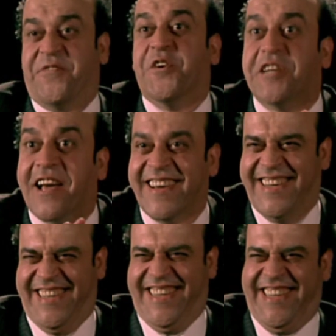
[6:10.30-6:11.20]
ايه فله
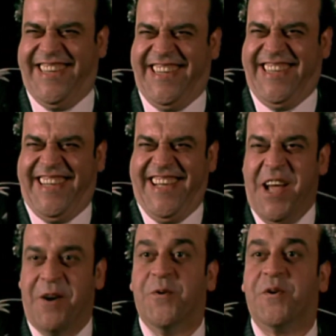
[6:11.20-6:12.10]

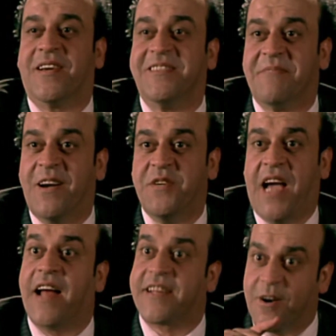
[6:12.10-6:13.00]
وقريب
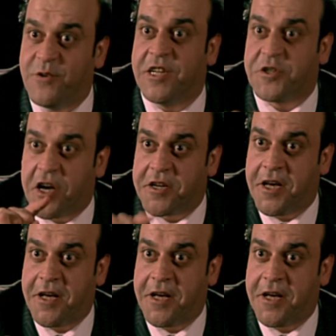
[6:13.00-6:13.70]
قوي هنخويه ان شاء